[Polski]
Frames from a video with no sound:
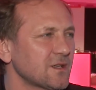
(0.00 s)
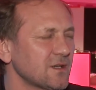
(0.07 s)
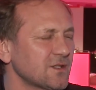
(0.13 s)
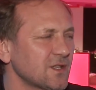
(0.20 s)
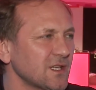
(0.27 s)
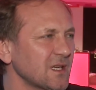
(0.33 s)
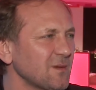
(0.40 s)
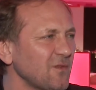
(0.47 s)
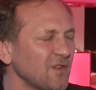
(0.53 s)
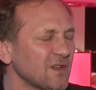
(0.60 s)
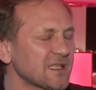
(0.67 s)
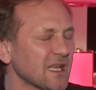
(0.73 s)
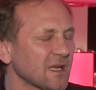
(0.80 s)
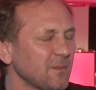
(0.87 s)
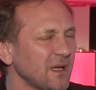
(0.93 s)
szczerze
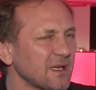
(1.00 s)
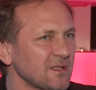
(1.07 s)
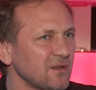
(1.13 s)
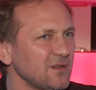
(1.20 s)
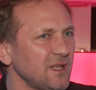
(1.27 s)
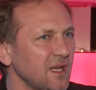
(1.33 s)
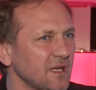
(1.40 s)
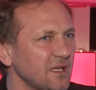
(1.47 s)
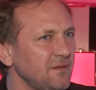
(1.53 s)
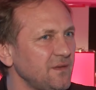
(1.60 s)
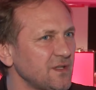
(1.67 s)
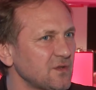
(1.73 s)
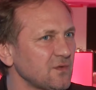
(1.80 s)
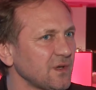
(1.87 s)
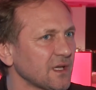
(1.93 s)
mówiąc, tak bardzo nie
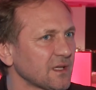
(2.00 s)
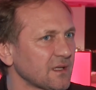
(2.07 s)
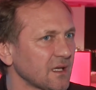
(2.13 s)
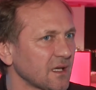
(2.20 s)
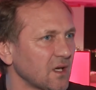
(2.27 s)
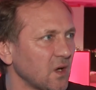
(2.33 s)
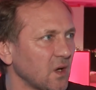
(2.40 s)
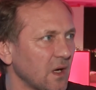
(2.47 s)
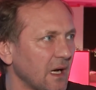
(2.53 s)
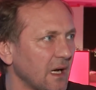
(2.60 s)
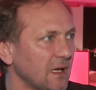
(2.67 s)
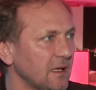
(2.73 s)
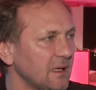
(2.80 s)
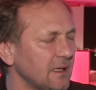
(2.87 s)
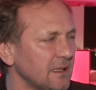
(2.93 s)
archiwizuję tego,
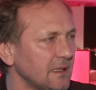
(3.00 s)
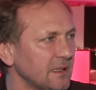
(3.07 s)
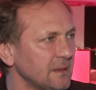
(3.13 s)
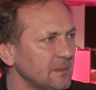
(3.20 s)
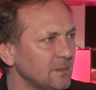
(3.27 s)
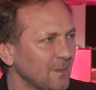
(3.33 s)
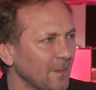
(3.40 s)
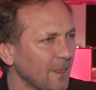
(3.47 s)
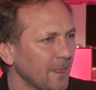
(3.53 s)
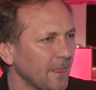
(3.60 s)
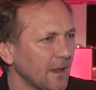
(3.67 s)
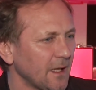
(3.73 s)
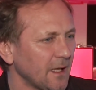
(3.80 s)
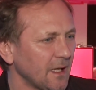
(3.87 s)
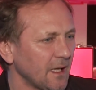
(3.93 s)
ale,
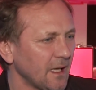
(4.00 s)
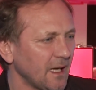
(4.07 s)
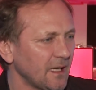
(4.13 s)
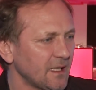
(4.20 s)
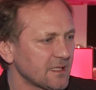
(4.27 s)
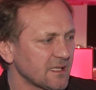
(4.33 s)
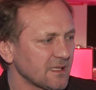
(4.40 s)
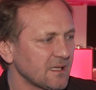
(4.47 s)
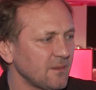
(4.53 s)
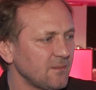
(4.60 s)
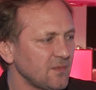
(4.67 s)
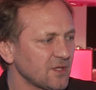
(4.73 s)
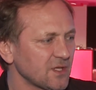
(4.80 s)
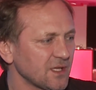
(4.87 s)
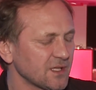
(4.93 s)
ale czasem
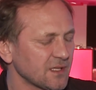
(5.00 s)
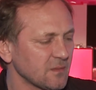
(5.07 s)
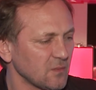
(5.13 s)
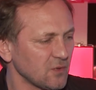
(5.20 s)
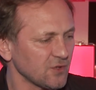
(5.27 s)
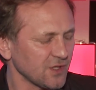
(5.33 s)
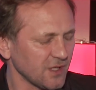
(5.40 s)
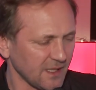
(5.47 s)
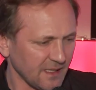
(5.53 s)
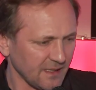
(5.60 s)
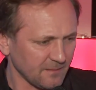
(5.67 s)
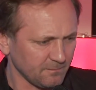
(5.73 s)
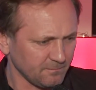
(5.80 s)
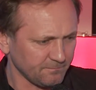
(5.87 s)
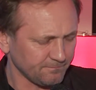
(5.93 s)
myślę, że
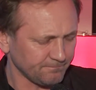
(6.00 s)
może